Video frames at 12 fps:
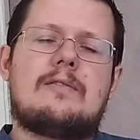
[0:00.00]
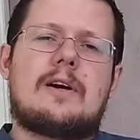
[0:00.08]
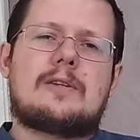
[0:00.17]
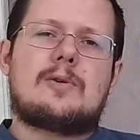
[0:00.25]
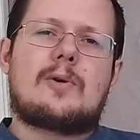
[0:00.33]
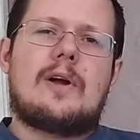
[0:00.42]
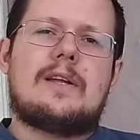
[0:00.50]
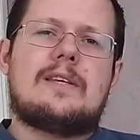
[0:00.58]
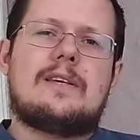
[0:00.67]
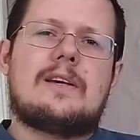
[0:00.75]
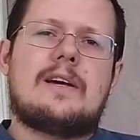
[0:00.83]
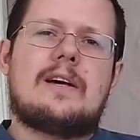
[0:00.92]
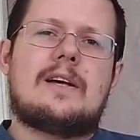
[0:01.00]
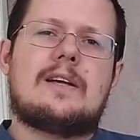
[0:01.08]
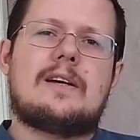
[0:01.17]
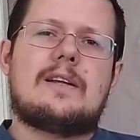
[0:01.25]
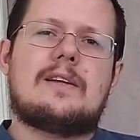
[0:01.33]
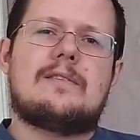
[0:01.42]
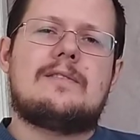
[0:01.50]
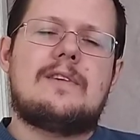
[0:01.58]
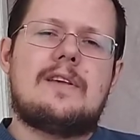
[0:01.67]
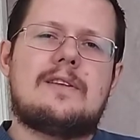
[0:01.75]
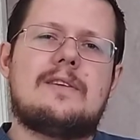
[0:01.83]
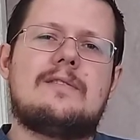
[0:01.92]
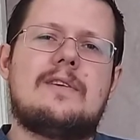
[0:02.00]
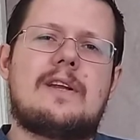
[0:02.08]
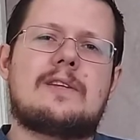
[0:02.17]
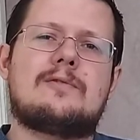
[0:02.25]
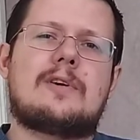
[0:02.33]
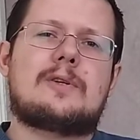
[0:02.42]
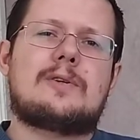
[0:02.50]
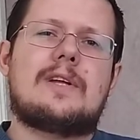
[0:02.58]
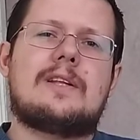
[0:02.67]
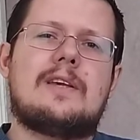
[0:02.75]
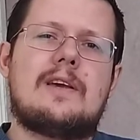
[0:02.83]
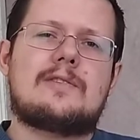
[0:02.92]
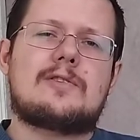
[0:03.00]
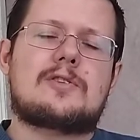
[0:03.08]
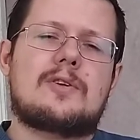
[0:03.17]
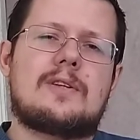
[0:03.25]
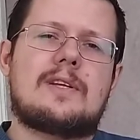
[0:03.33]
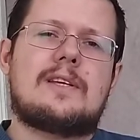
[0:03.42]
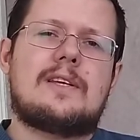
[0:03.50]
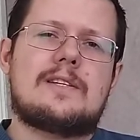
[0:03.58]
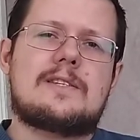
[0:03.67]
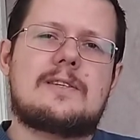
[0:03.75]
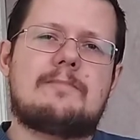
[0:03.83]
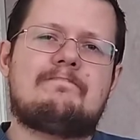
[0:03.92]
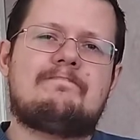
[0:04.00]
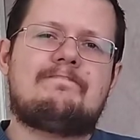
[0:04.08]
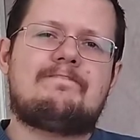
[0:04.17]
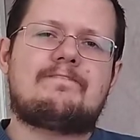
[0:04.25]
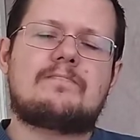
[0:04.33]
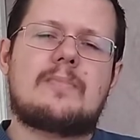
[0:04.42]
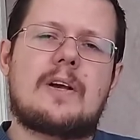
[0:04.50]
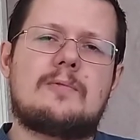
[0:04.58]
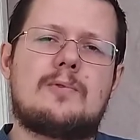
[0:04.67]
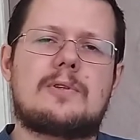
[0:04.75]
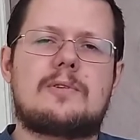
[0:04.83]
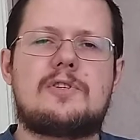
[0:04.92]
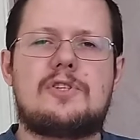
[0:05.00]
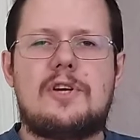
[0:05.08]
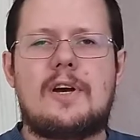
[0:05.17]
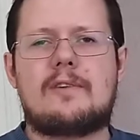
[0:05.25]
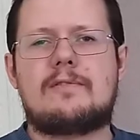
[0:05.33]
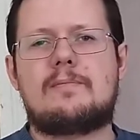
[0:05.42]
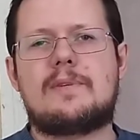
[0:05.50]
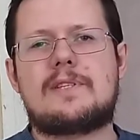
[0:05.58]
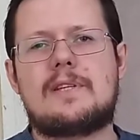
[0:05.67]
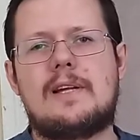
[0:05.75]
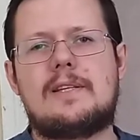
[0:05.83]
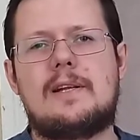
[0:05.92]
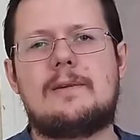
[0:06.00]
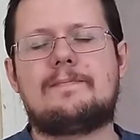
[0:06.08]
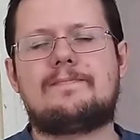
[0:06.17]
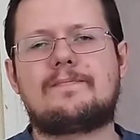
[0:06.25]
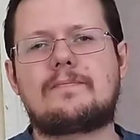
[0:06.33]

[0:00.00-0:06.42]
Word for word: в которой они не верит, в которой надеется, что она есть. Так вот, Чехов, писатель